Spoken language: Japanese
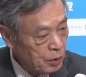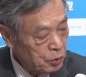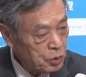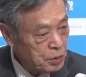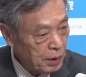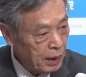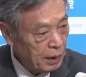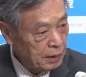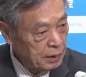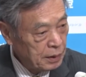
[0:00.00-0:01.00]
当時
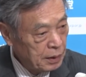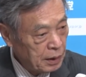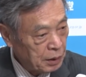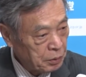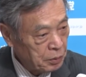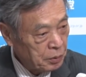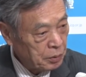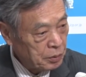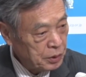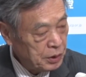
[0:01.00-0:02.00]
はあ
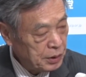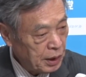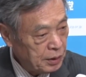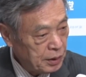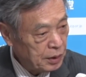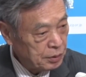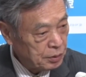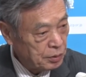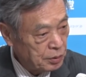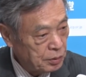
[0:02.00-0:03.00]
の自治体に対す
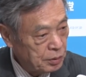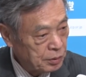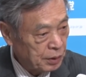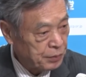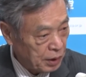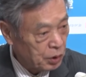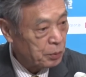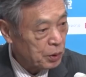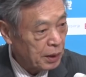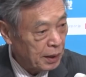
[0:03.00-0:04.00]
る裏負担の
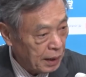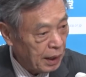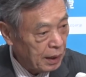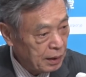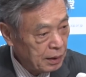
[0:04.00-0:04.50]
問題や